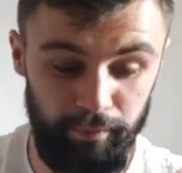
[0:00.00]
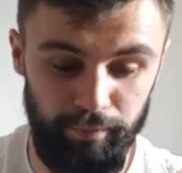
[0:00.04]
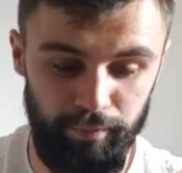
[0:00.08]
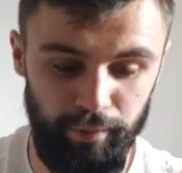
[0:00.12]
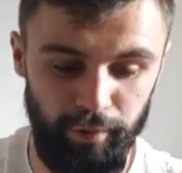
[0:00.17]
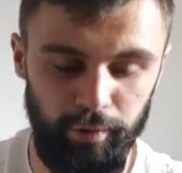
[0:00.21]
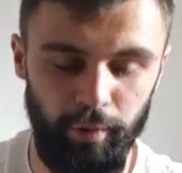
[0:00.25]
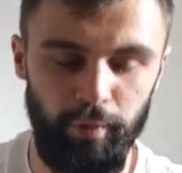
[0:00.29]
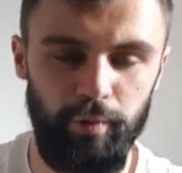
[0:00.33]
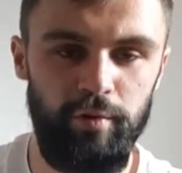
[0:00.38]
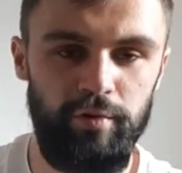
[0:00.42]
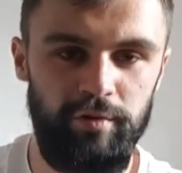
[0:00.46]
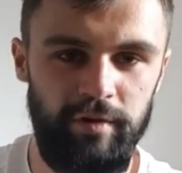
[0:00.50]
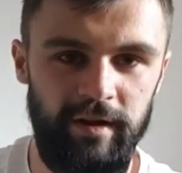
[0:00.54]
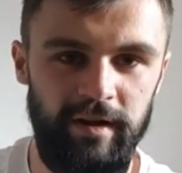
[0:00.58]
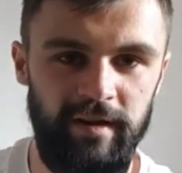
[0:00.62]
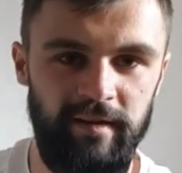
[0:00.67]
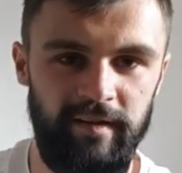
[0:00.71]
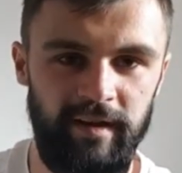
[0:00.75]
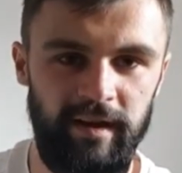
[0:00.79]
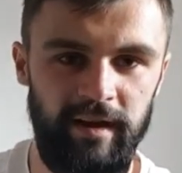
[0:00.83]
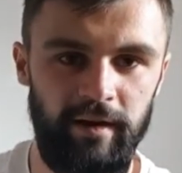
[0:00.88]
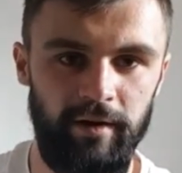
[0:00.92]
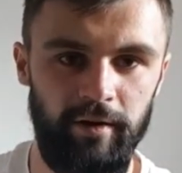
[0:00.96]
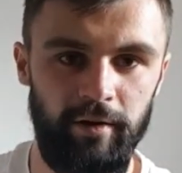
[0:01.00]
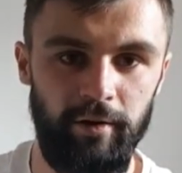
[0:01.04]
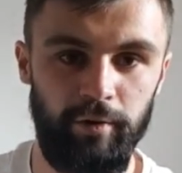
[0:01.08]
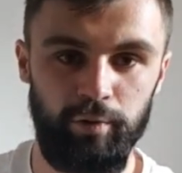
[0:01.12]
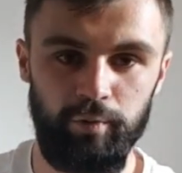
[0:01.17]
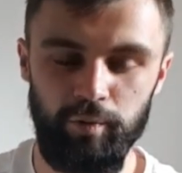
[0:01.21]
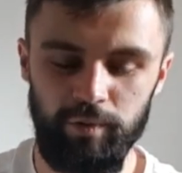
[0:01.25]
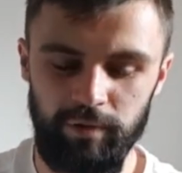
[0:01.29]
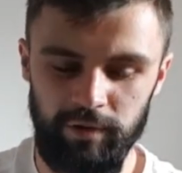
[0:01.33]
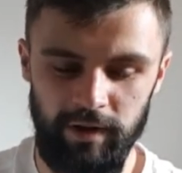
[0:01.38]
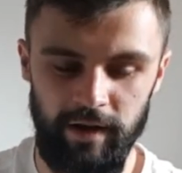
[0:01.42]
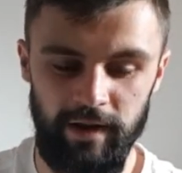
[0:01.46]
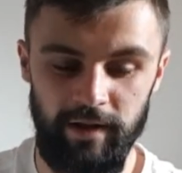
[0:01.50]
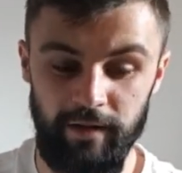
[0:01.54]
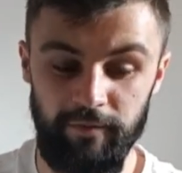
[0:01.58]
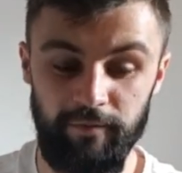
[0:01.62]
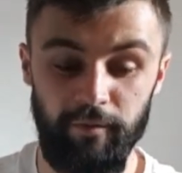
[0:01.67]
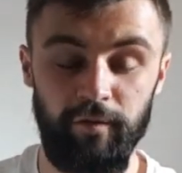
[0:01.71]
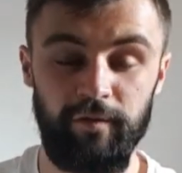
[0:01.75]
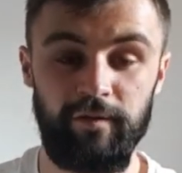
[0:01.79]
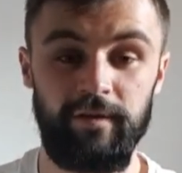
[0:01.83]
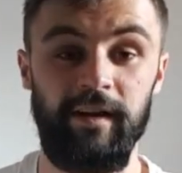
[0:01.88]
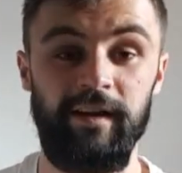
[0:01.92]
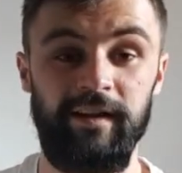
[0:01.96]
plutôt utiliser euh, toutes les
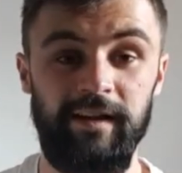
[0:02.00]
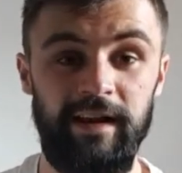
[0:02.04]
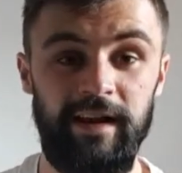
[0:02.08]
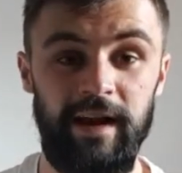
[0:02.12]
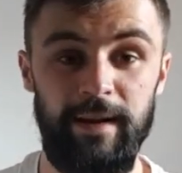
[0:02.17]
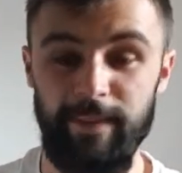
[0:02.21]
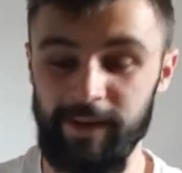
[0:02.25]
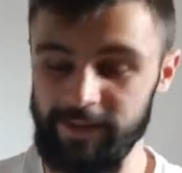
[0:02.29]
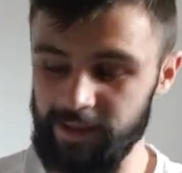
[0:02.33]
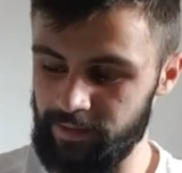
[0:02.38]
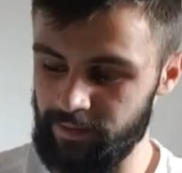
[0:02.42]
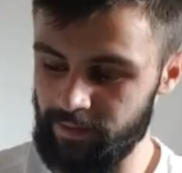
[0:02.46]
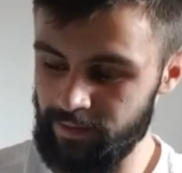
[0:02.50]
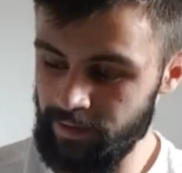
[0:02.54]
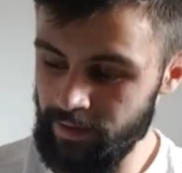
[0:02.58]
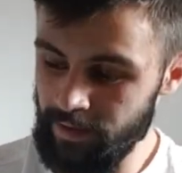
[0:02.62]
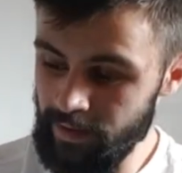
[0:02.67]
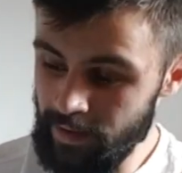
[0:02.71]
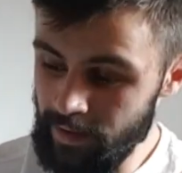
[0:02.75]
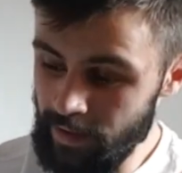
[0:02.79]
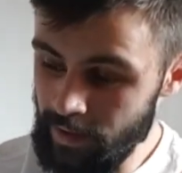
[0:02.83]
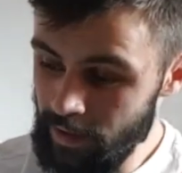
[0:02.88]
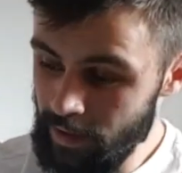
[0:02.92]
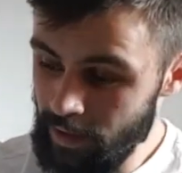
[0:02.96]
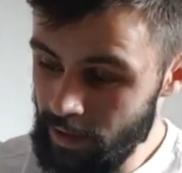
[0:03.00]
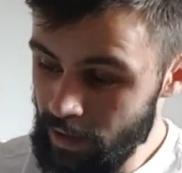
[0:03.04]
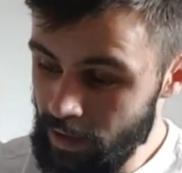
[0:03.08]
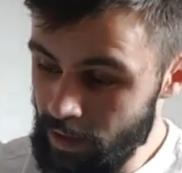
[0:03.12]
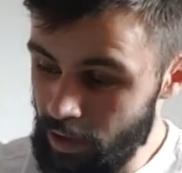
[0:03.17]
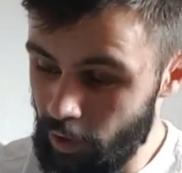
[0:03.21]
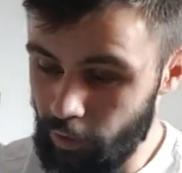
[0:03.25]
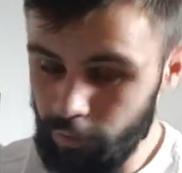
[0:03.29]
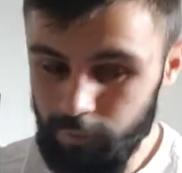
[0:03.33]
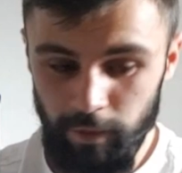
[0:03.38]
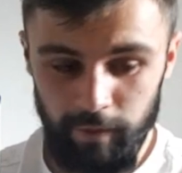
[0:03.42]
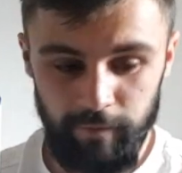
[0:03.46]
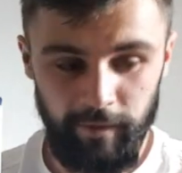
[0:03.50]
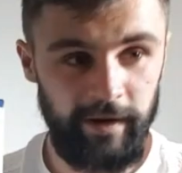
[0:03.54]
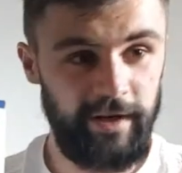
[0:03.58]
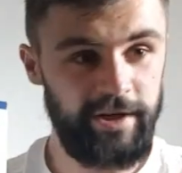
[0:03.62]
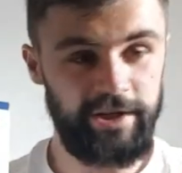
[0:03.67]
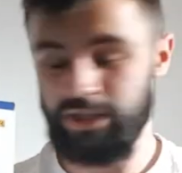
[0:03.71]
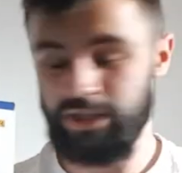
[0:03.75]
fonctionnalités de la manette. Ensuite, voilà,